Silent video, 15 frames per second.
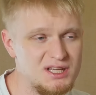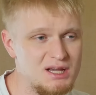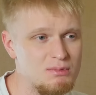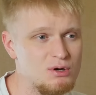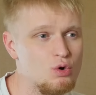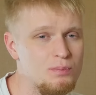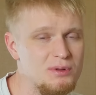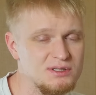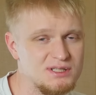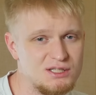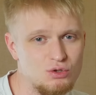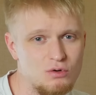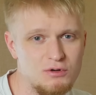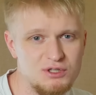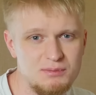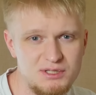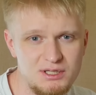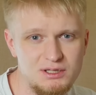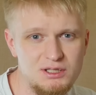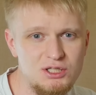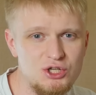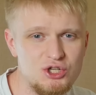я бы купил за
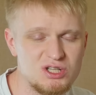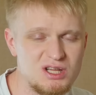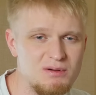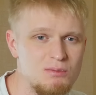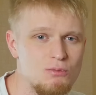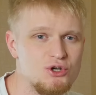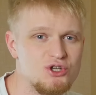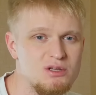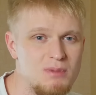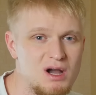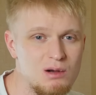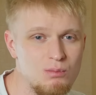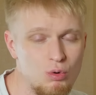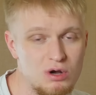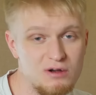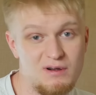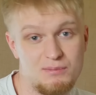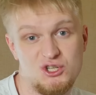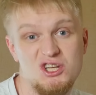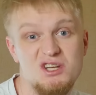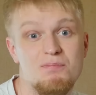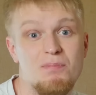180 тысяч самый мощный MacBook и
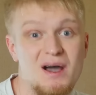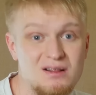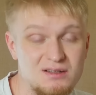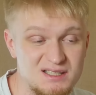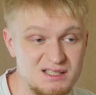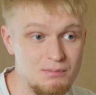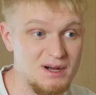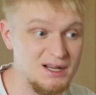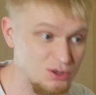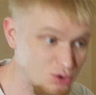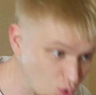вообще не парился бы.